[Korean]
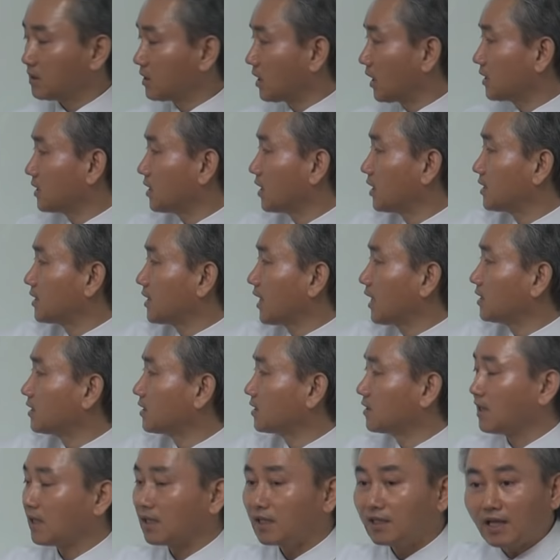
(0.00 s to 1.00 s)
자식이
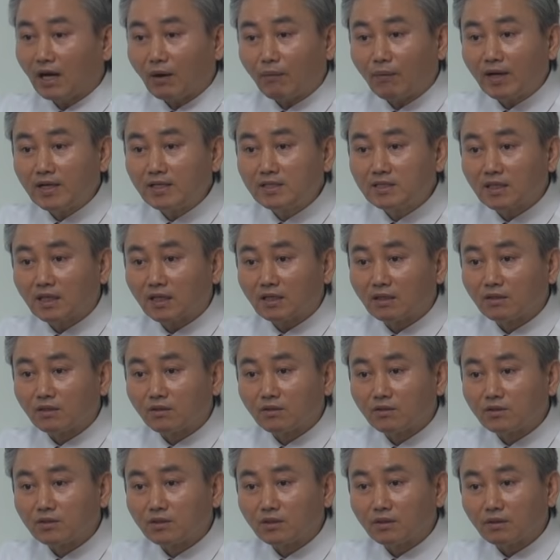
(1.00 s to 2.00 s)
자식 자리에 나와 있잖아요.
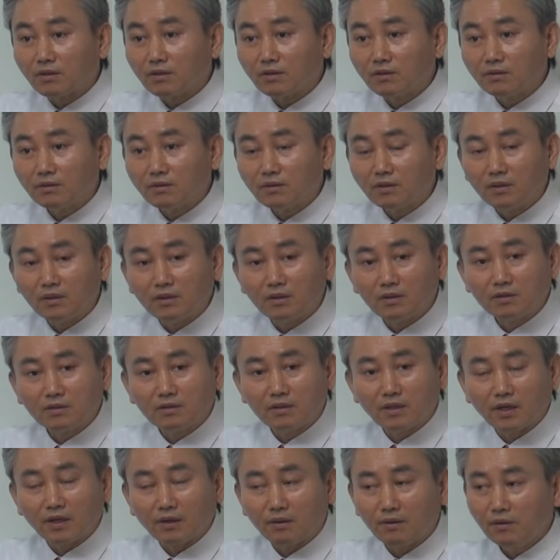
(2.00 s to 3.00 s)
그렇죠.
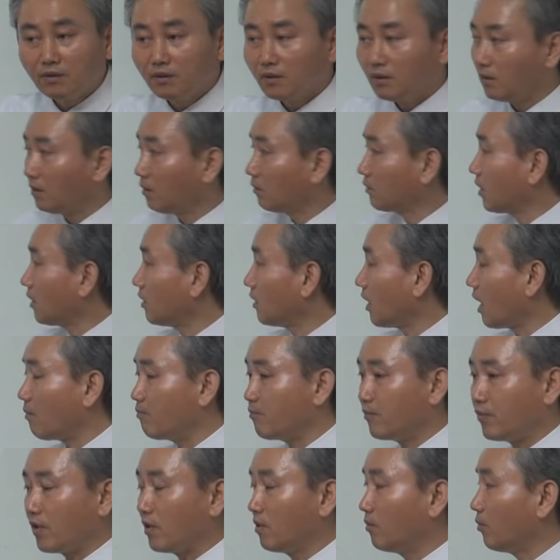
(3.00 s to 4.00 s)
그래요. 근데
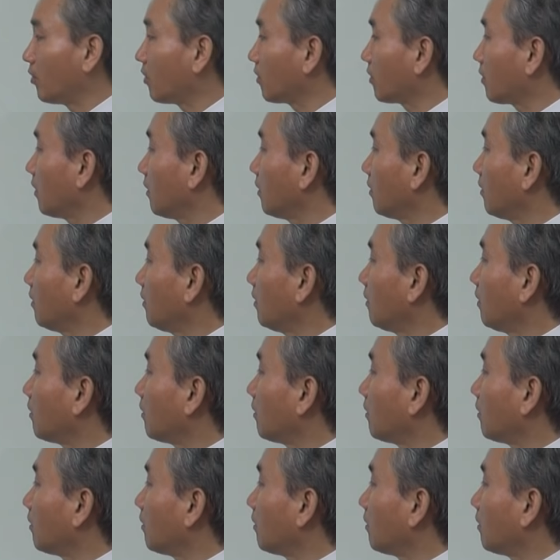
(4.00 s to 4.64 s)
남편을 보니까